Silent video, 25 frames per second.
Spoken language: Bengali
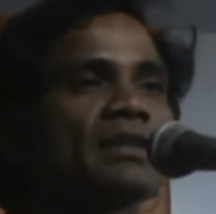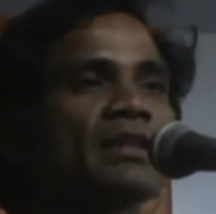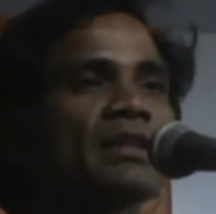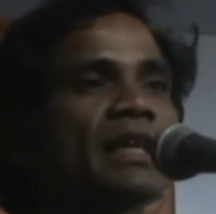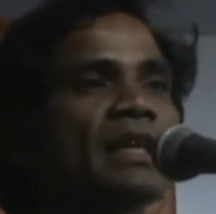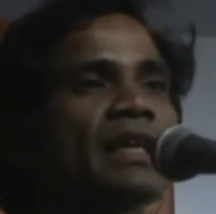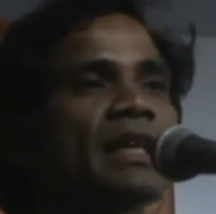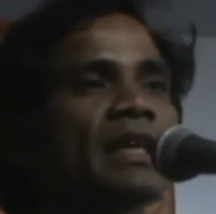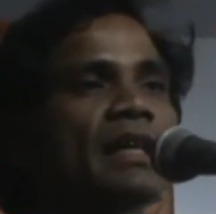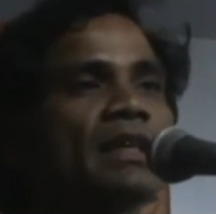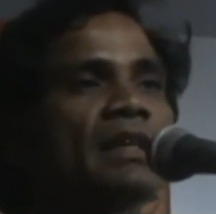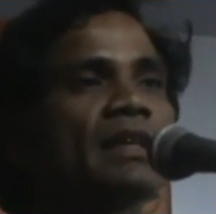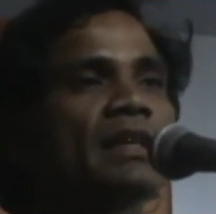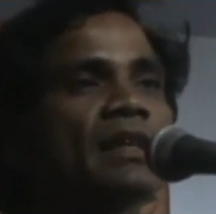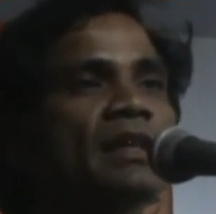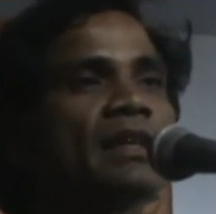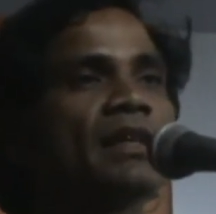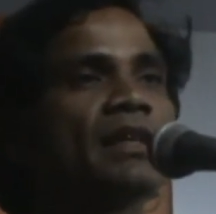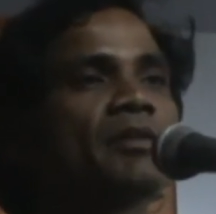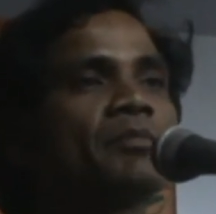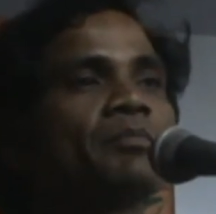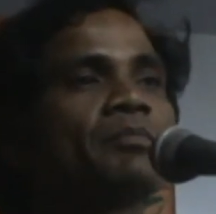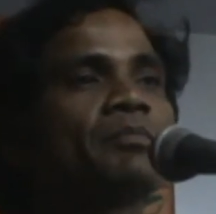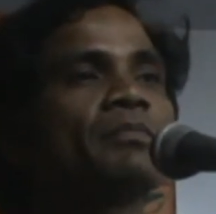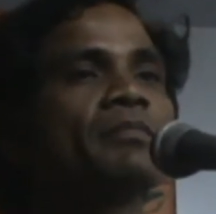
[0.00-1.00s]
সেখানে
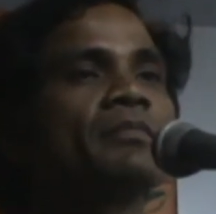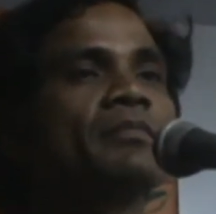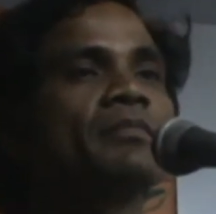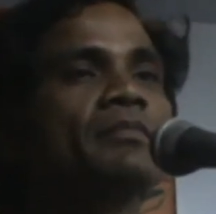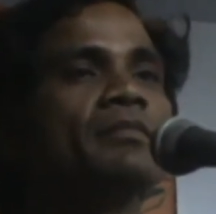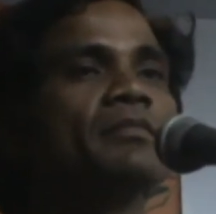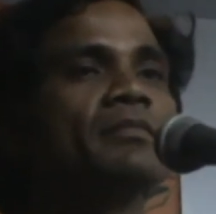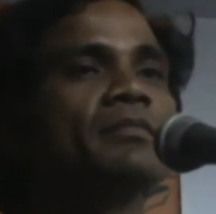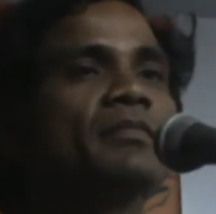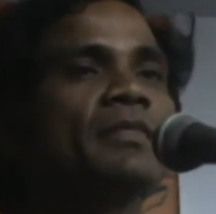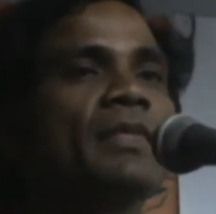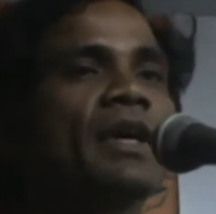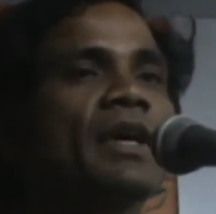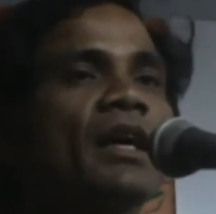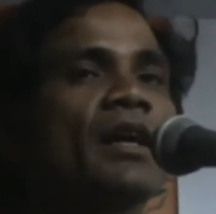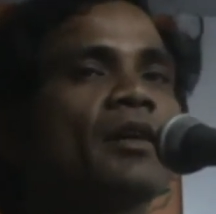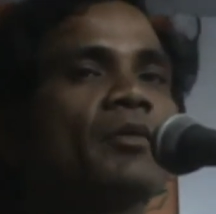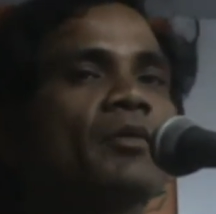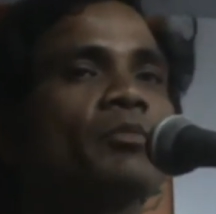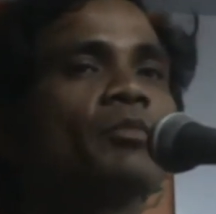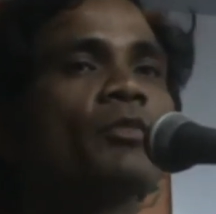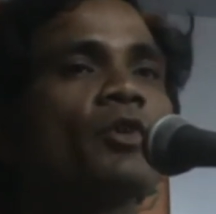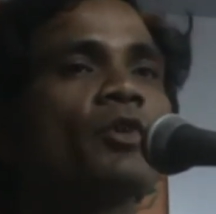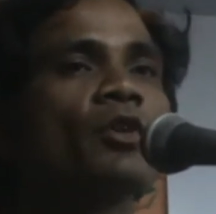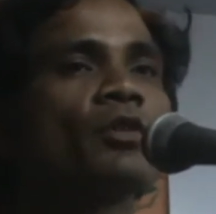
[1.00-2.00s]

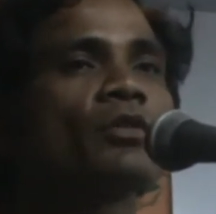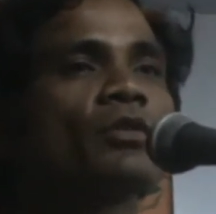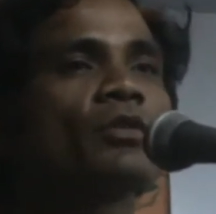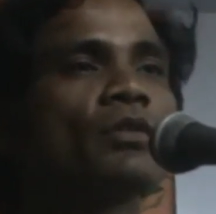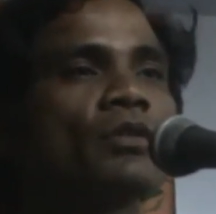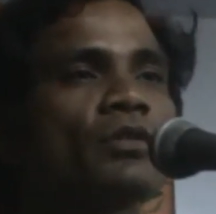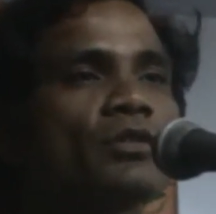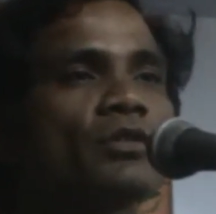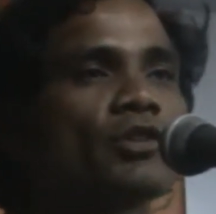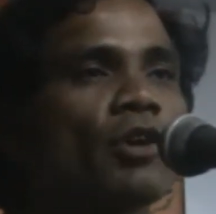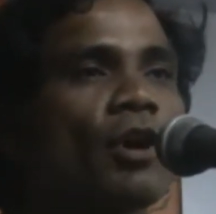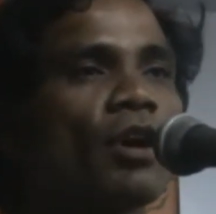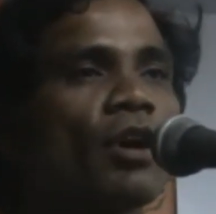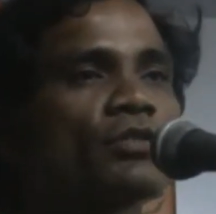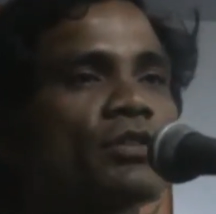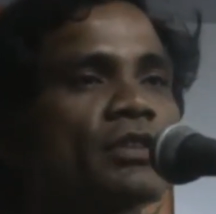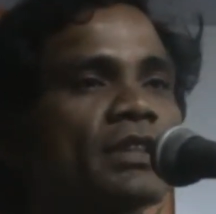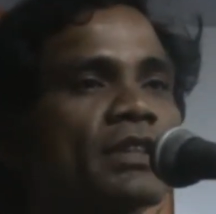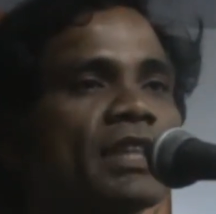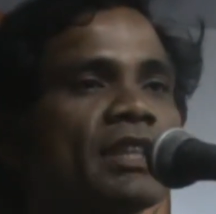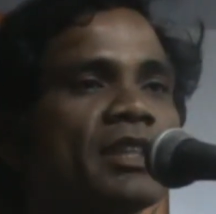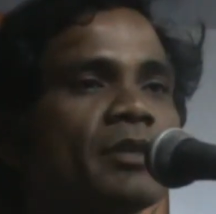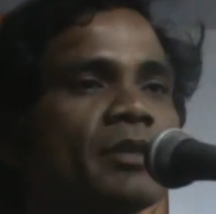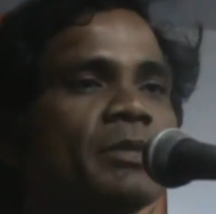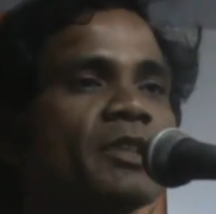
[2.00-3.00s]
মূলত
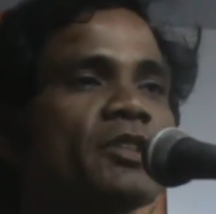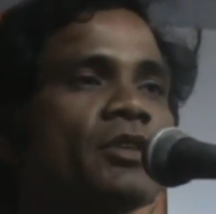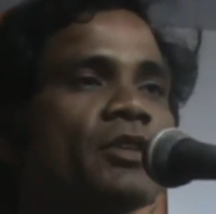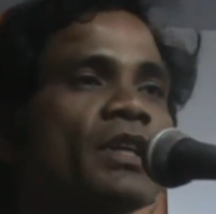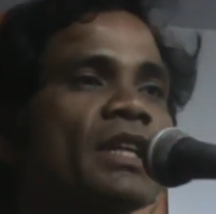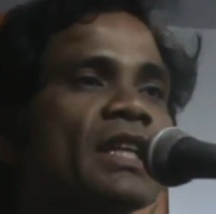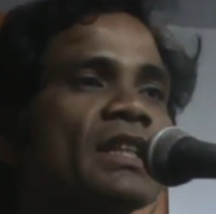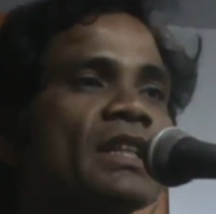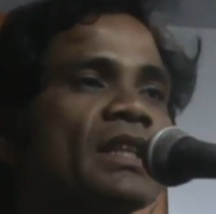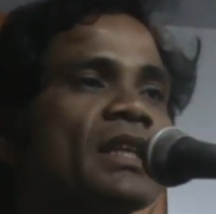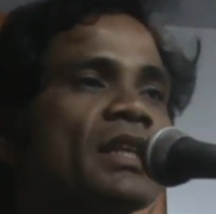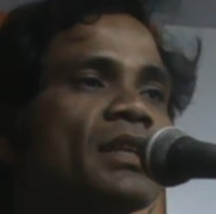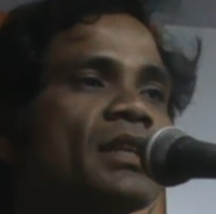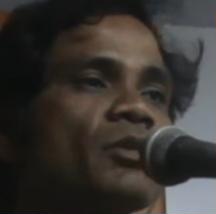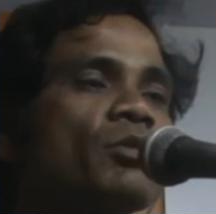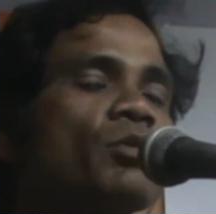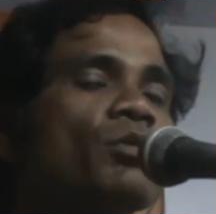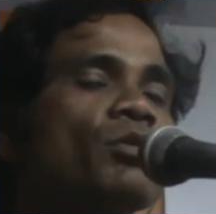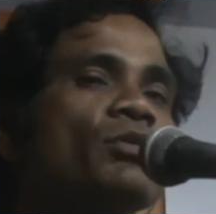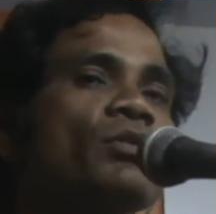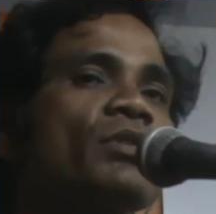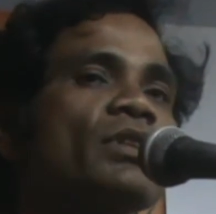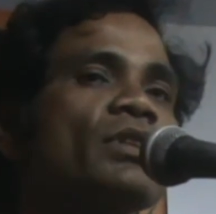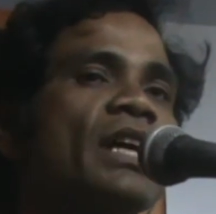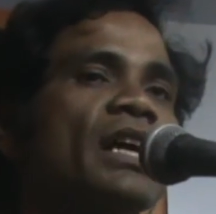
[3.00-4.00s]
সংস্কৃতি বিষয়টাতেই
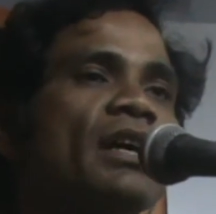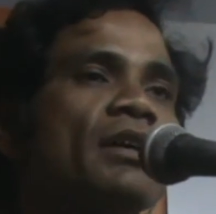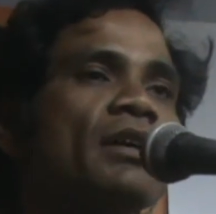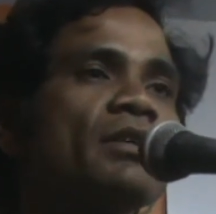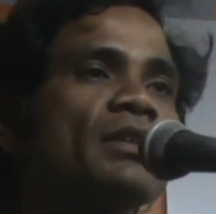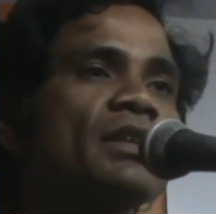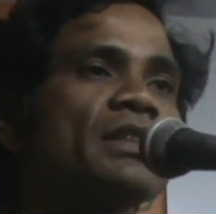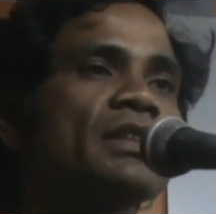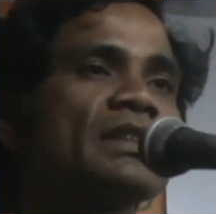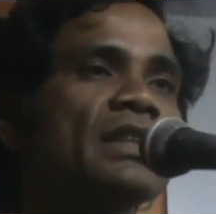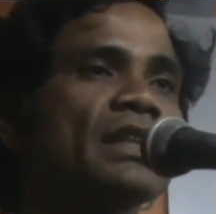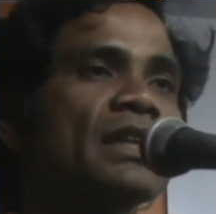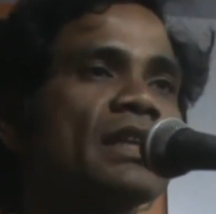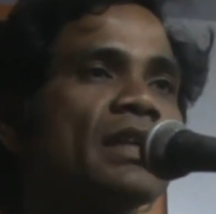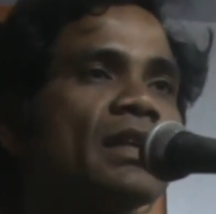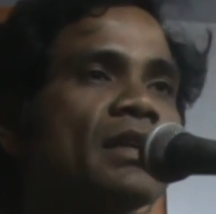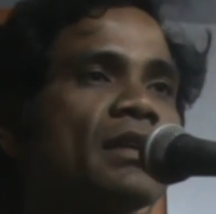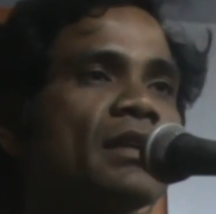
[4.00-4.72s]
গুরুত্ব দেওয়া হয়েছে